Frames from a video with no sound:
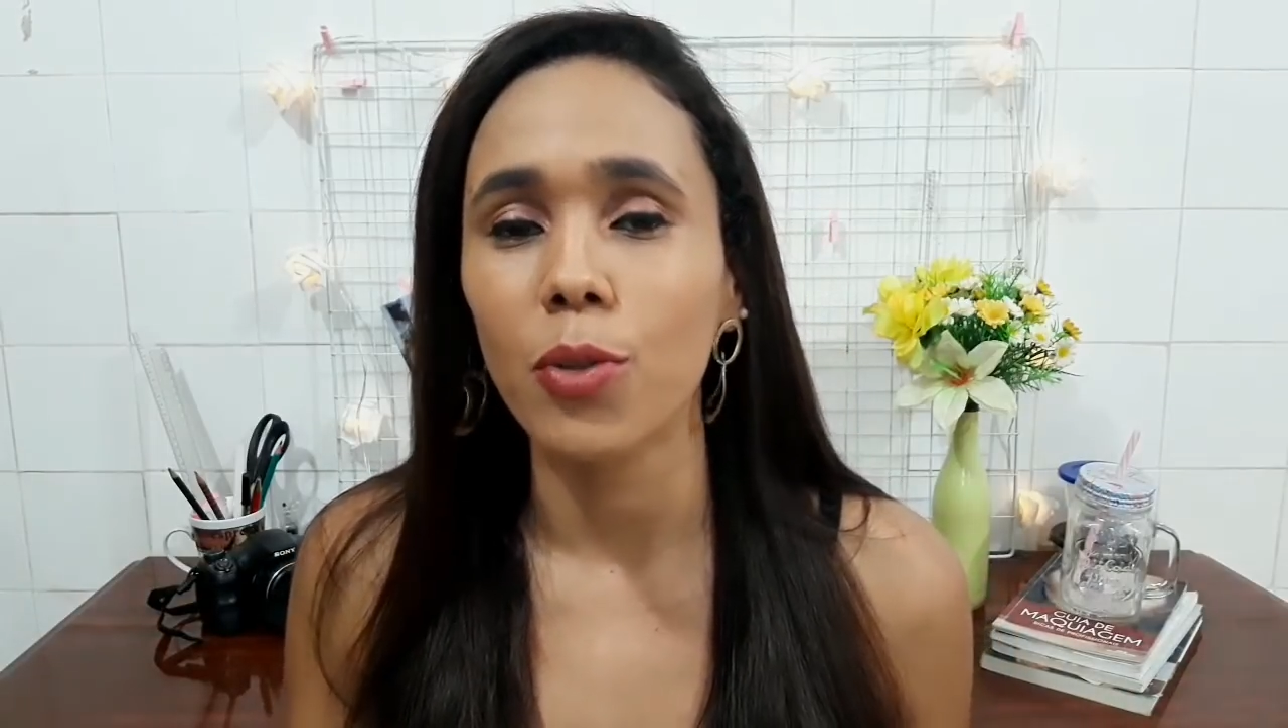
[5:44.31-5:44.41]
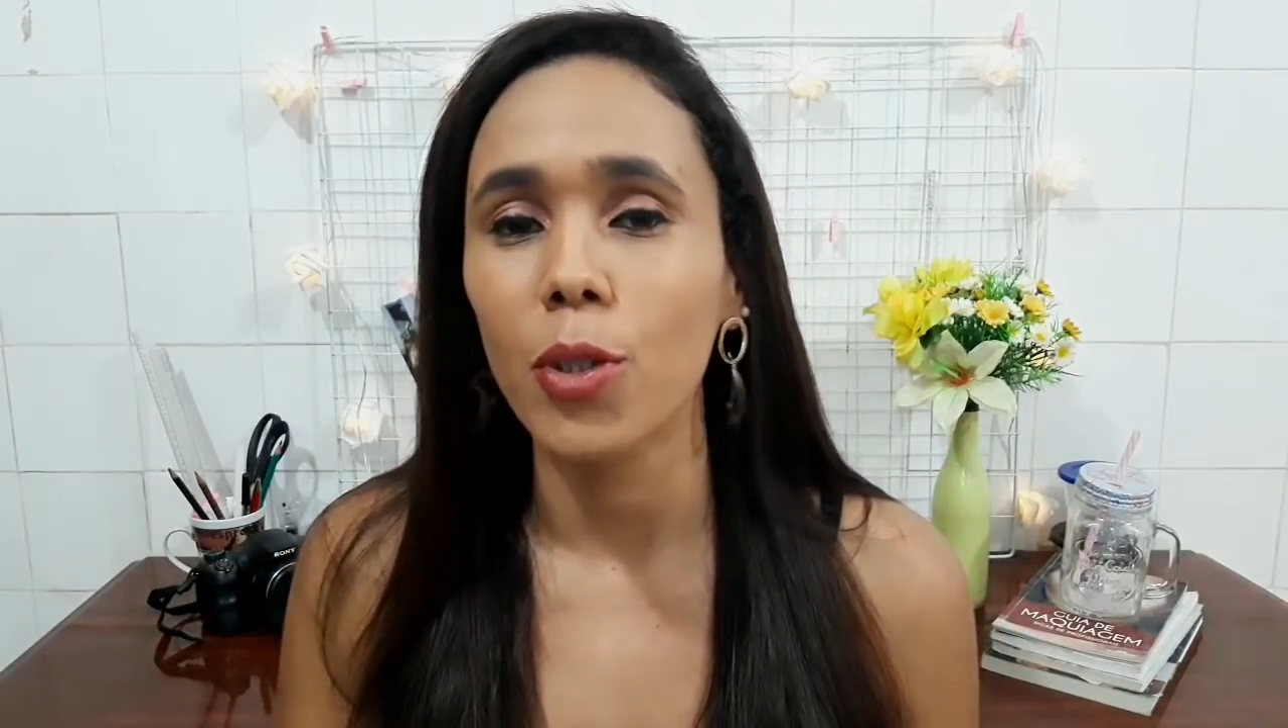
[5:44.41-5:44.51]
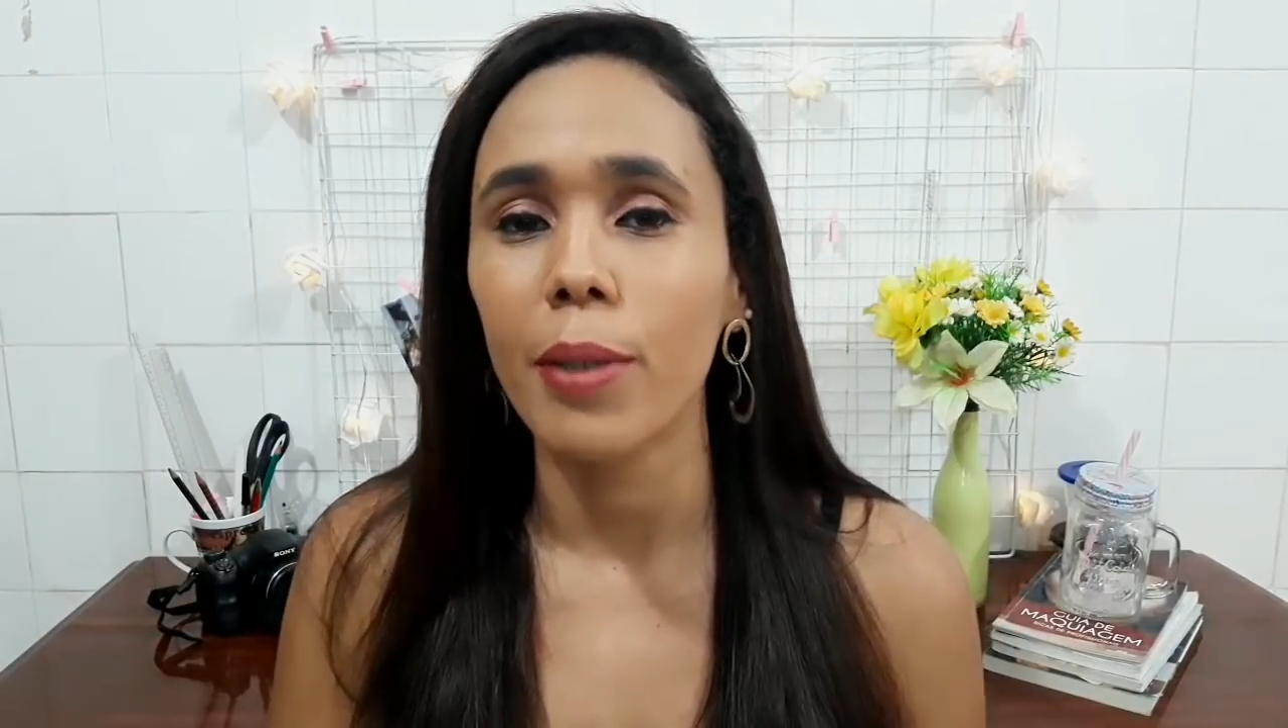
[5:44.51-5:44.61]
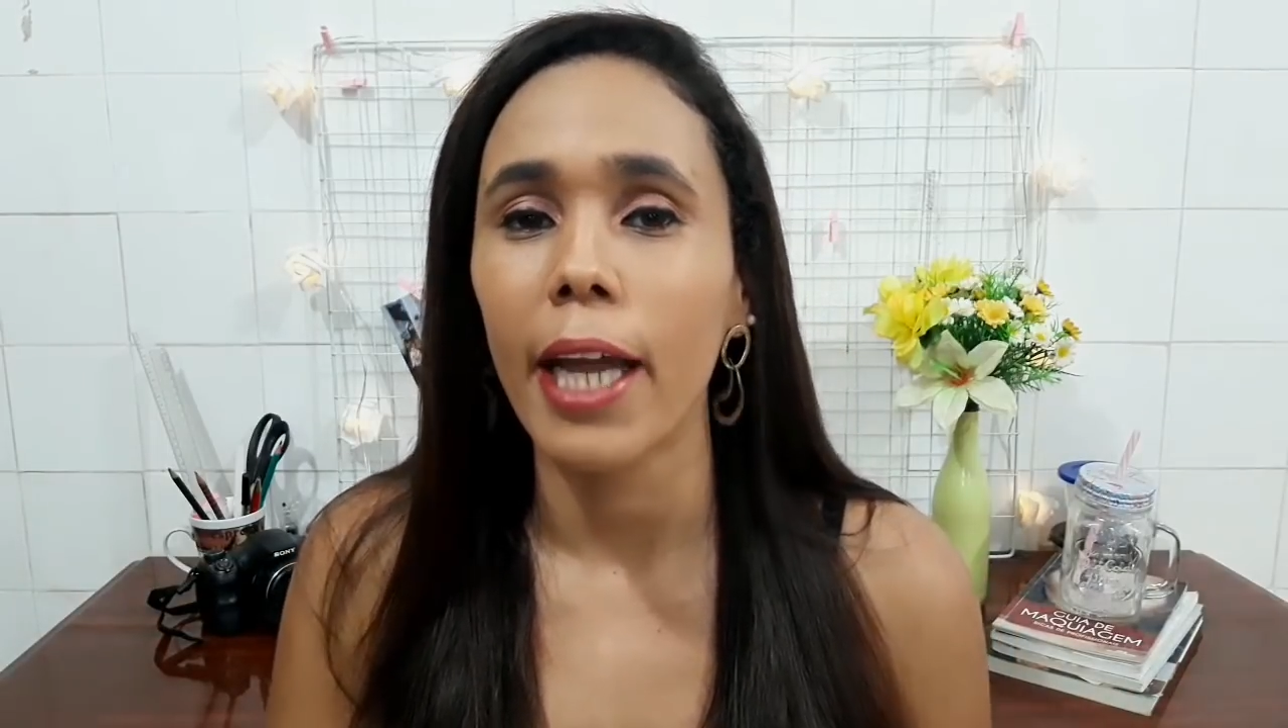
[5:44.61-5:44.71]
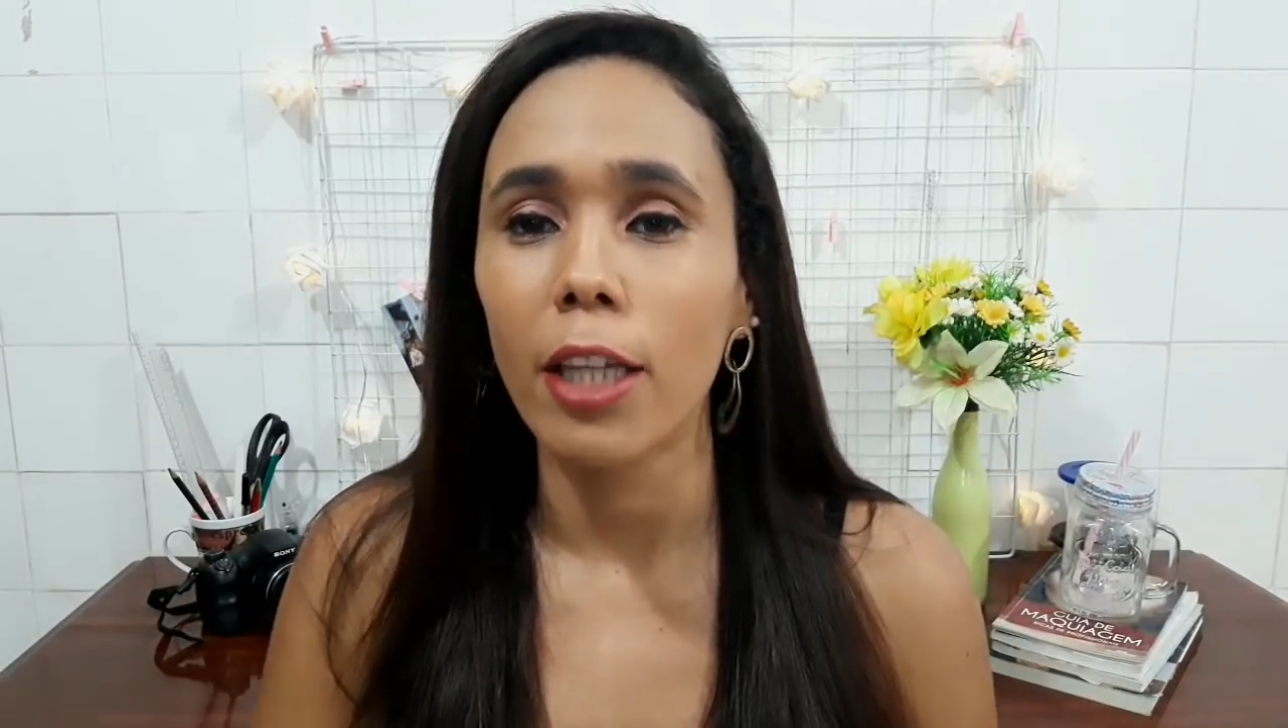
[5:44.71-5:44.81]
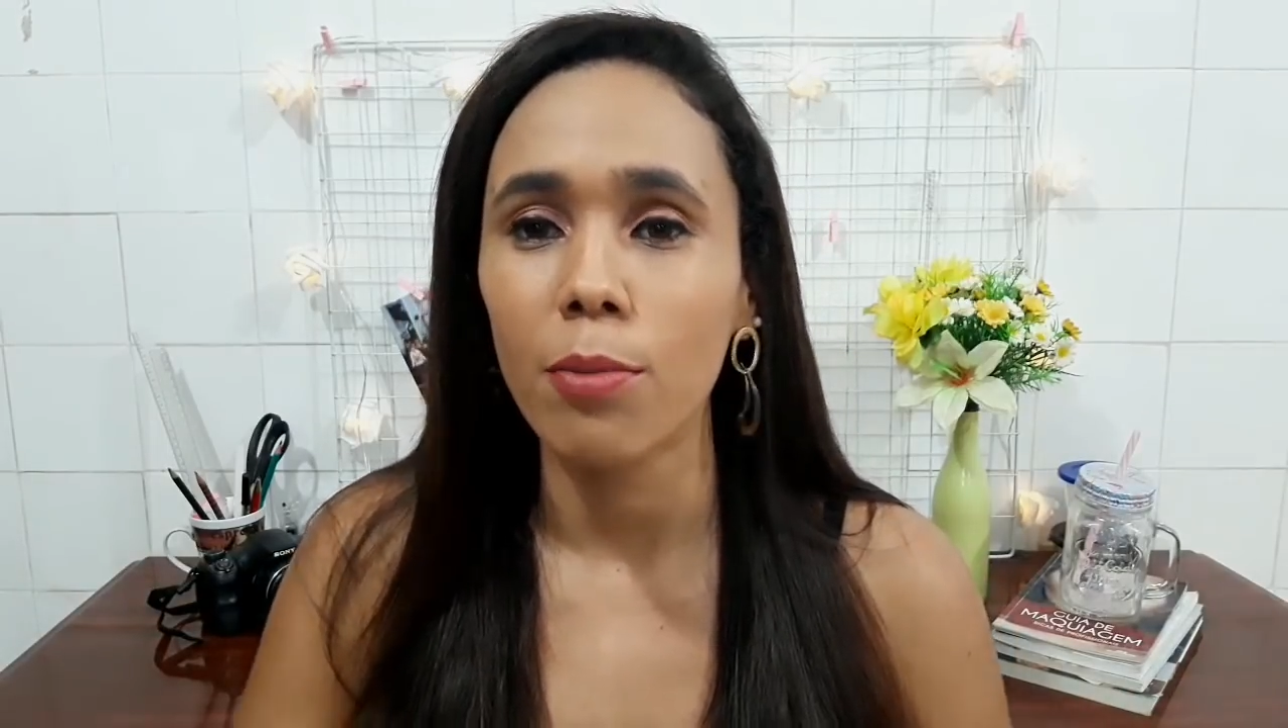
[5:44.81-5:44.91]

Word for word: Muito obrigada